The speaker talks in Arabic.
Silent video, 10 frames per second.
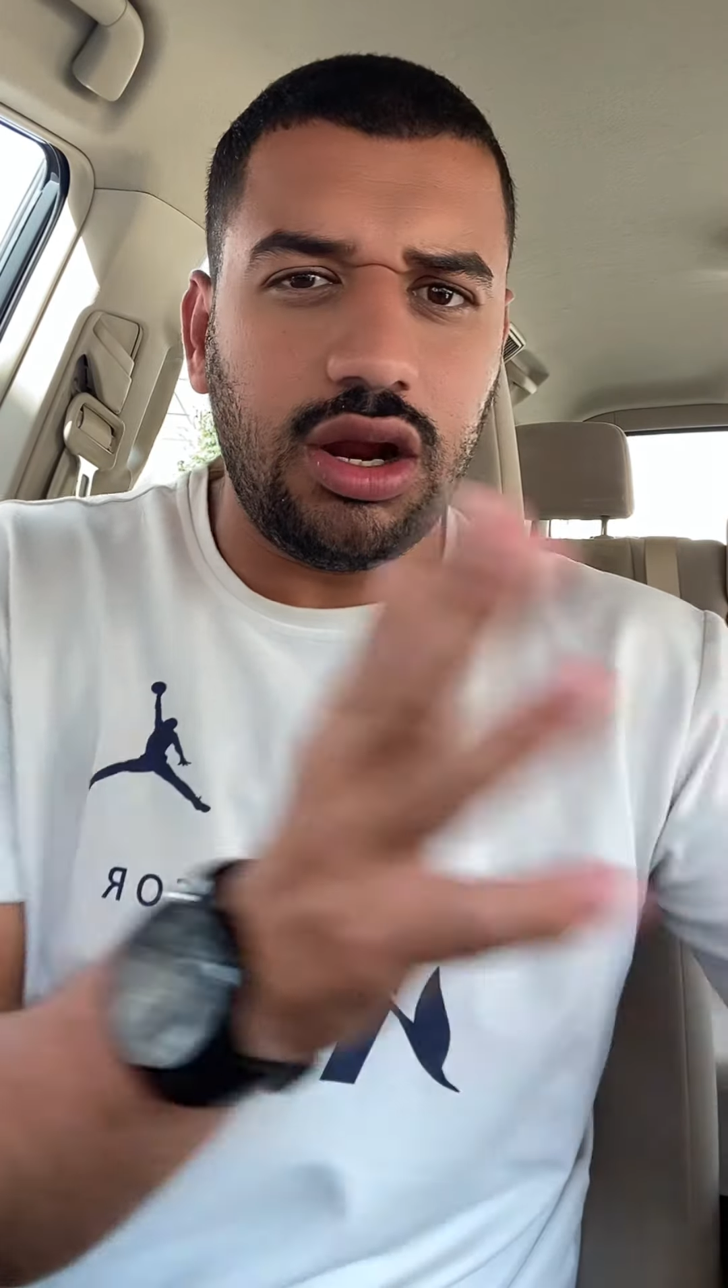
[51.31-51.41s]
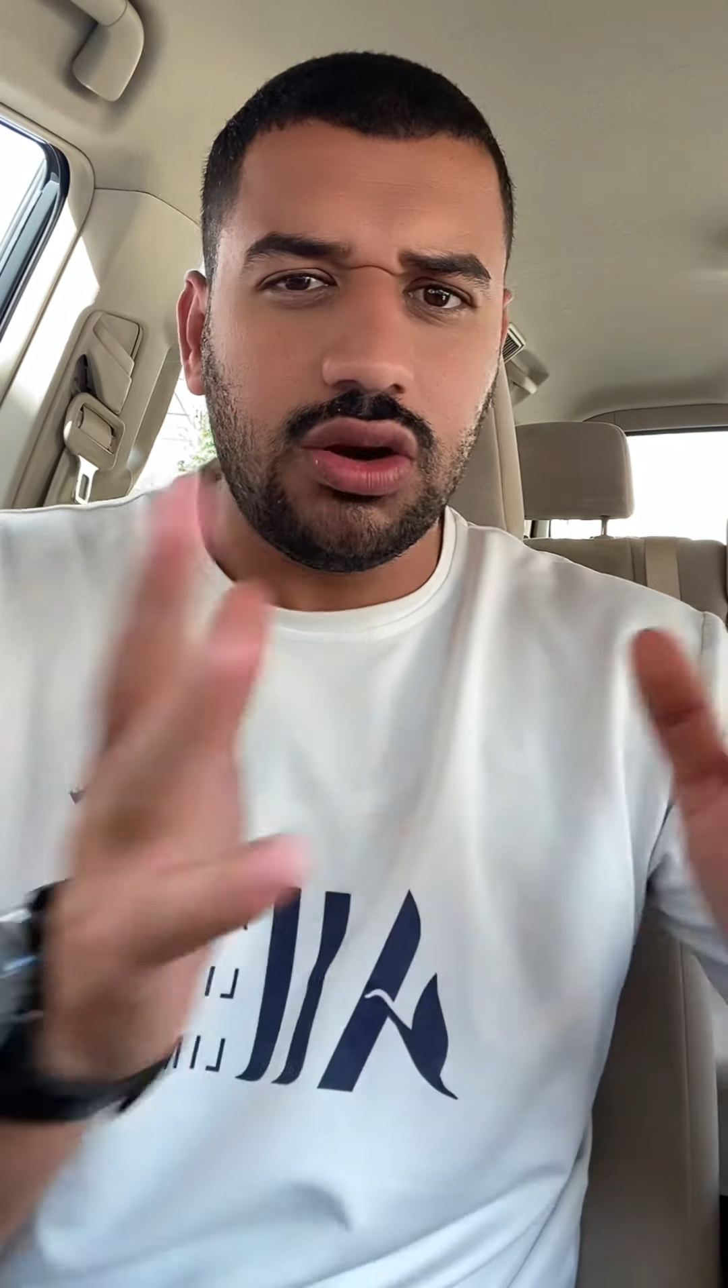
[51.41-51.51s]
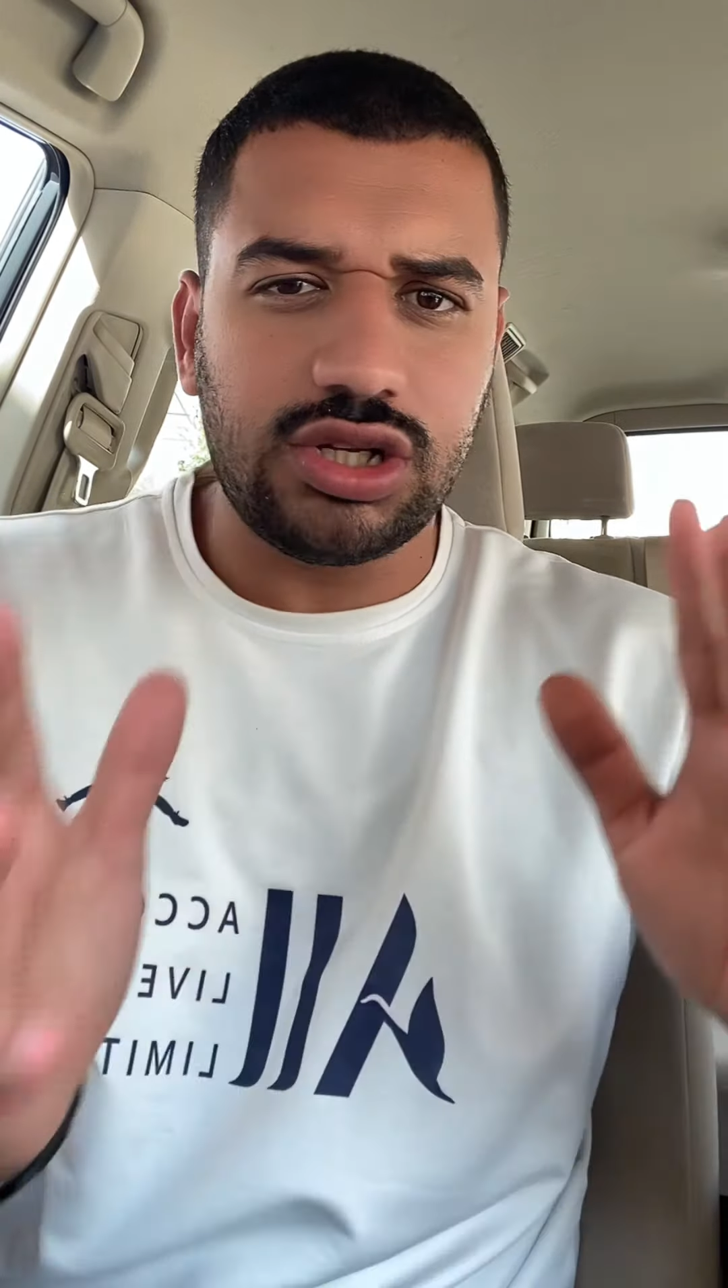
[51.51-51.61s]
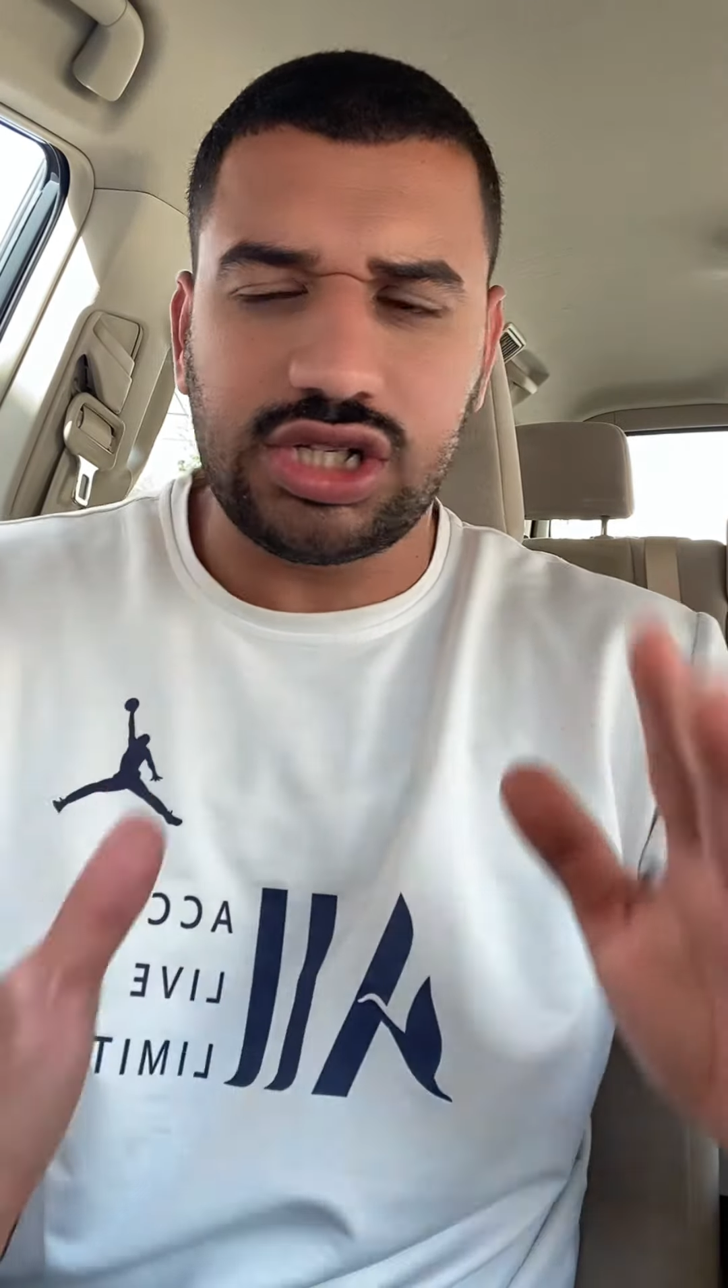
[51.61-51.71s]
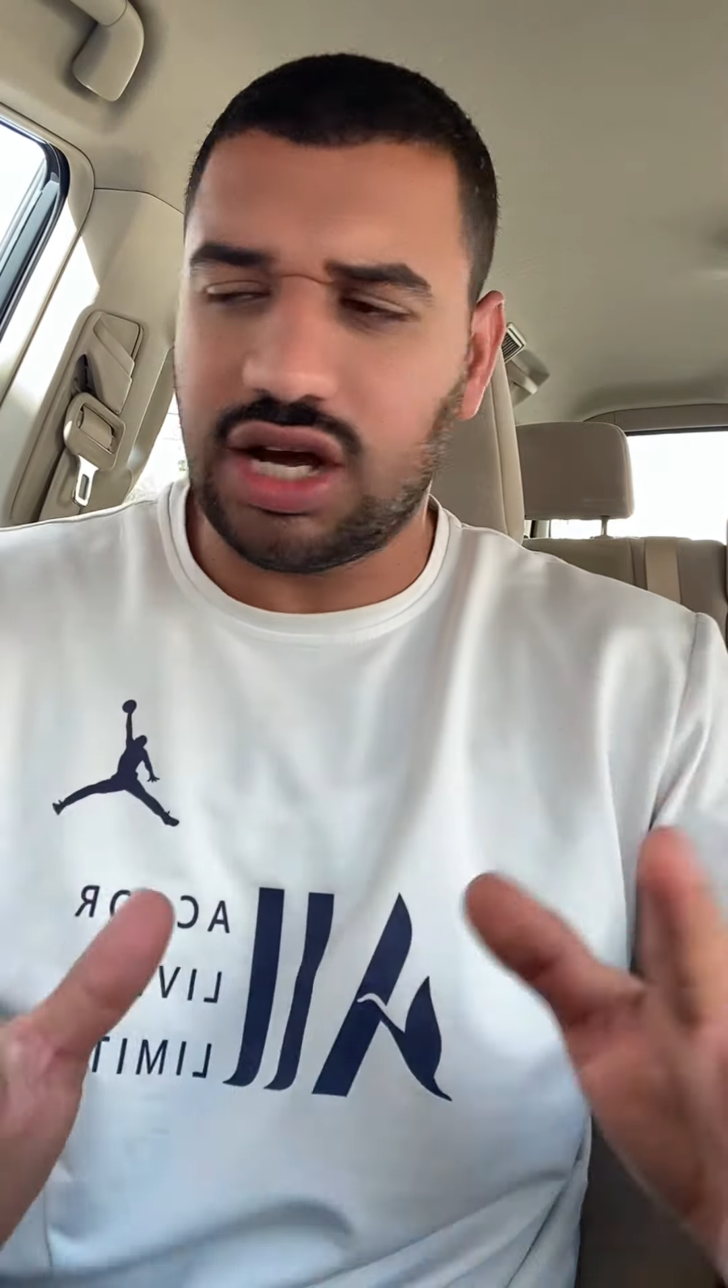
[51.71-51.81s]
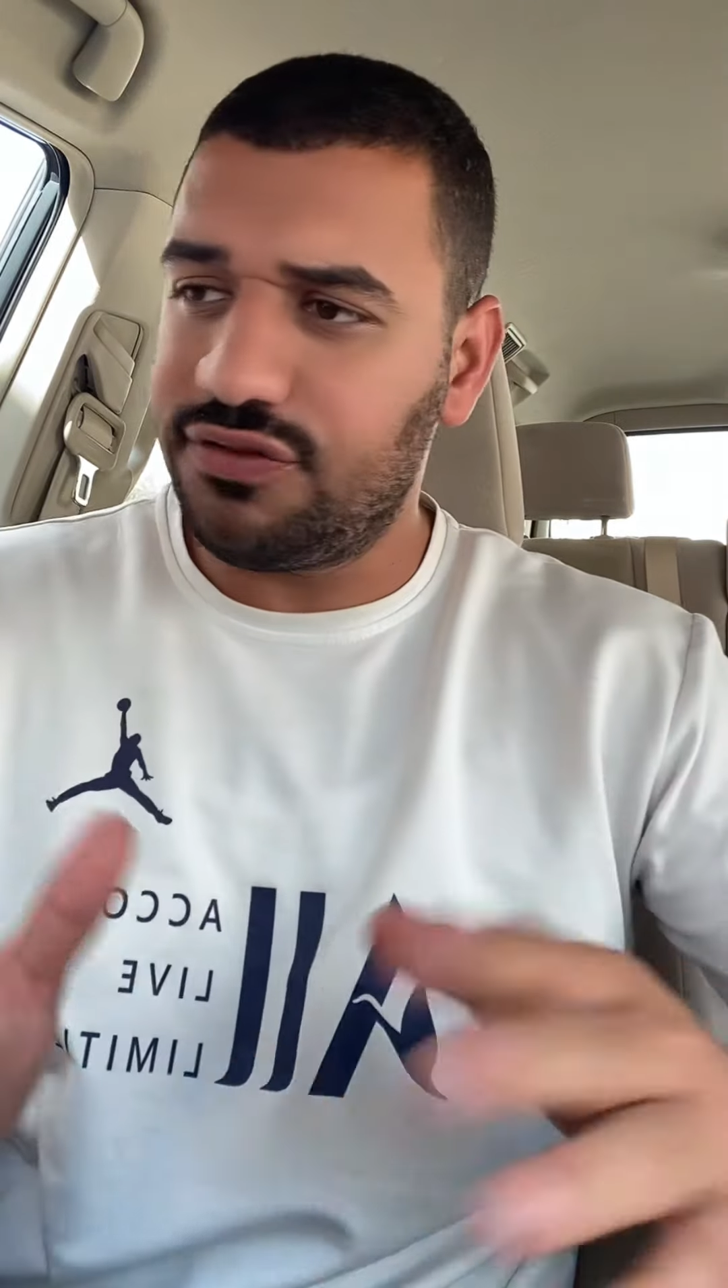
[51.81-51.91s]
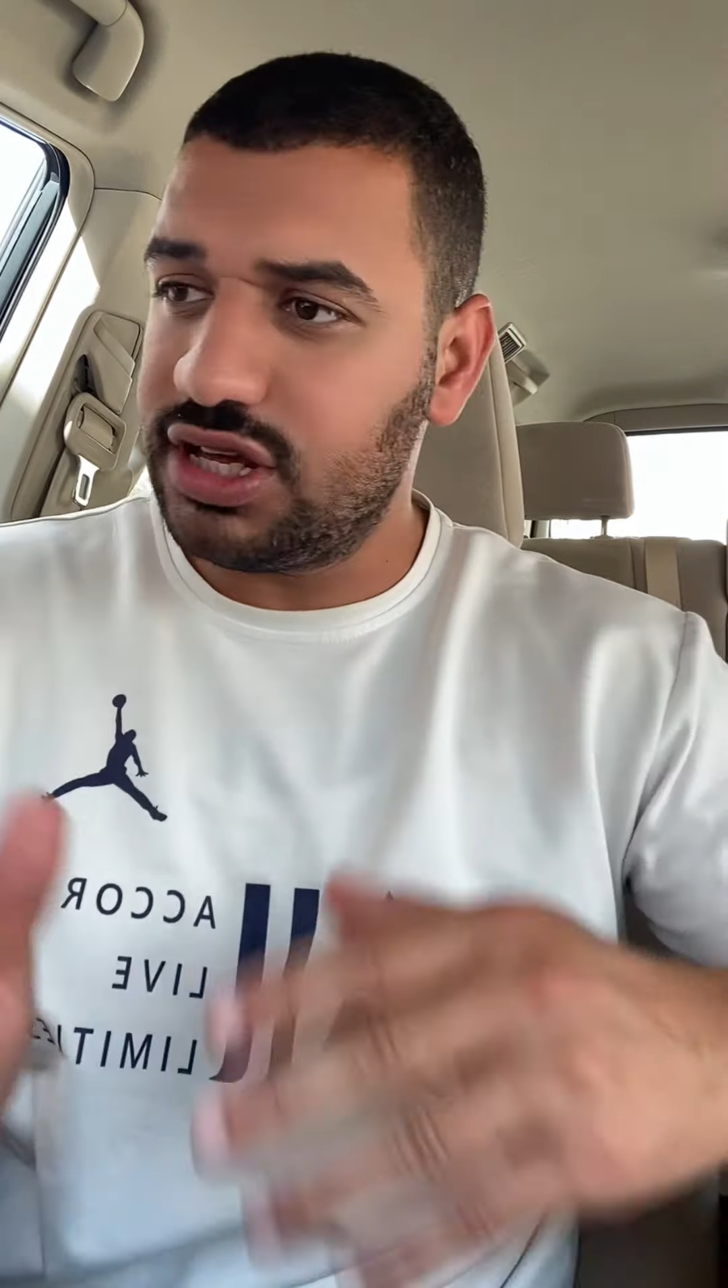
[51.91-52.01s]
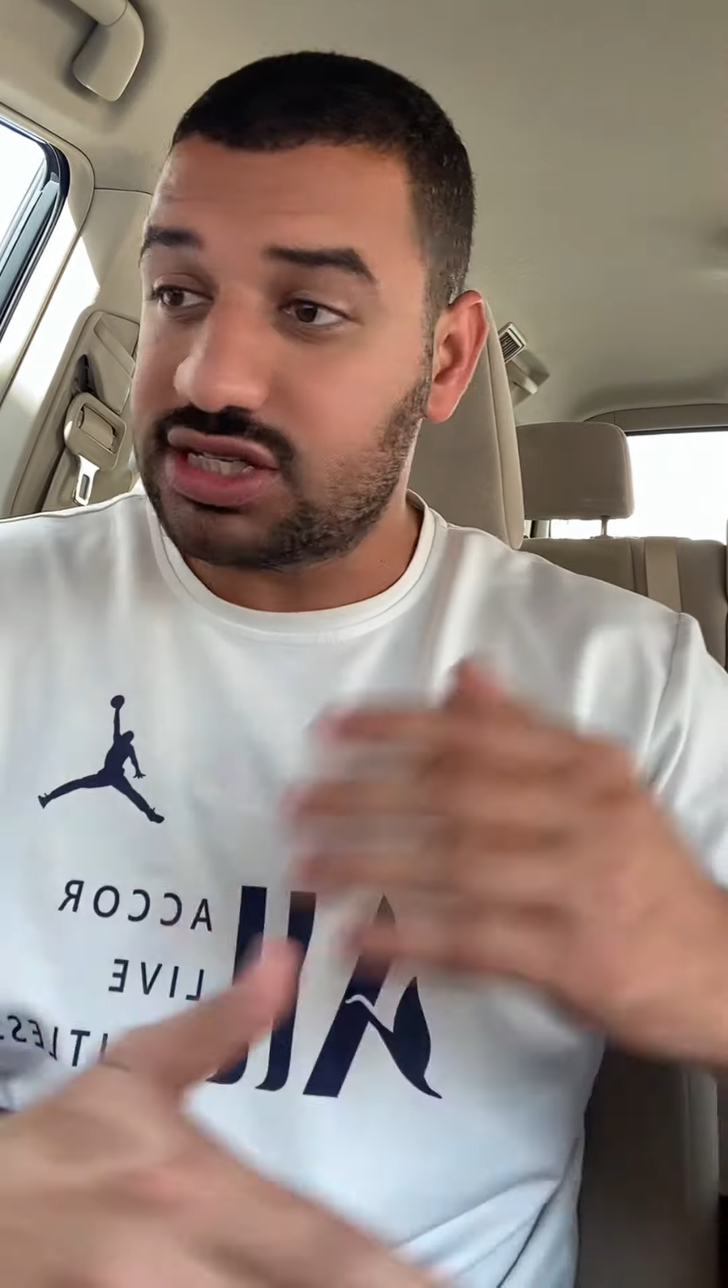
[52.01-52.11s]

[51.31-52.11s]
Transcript: انه تشافي